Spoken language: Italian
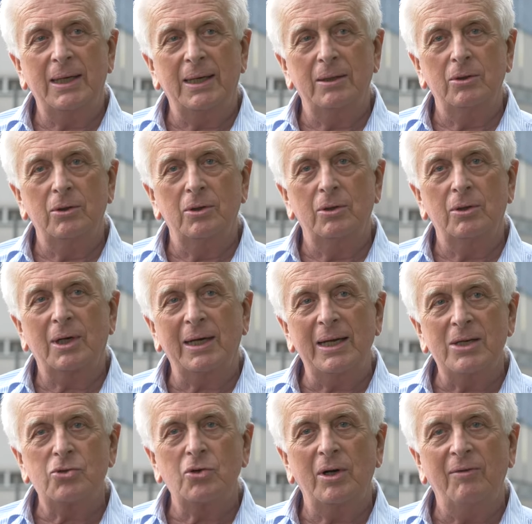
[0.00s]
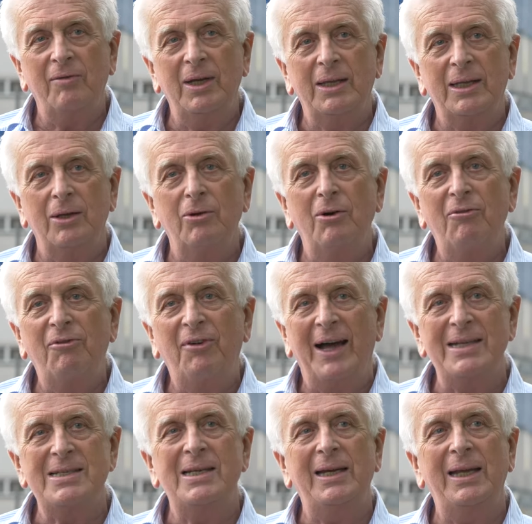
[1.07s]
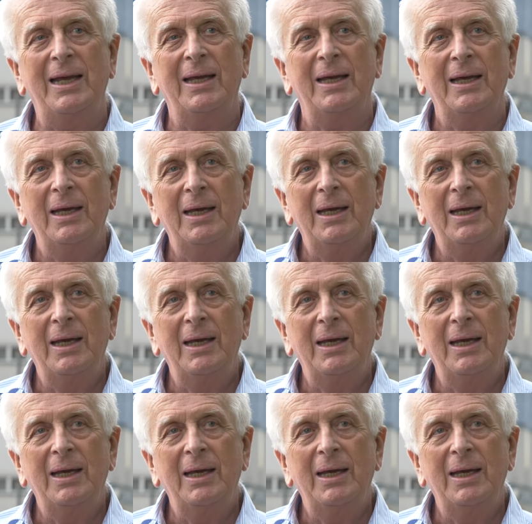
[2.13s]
hanno reso la vita non facile,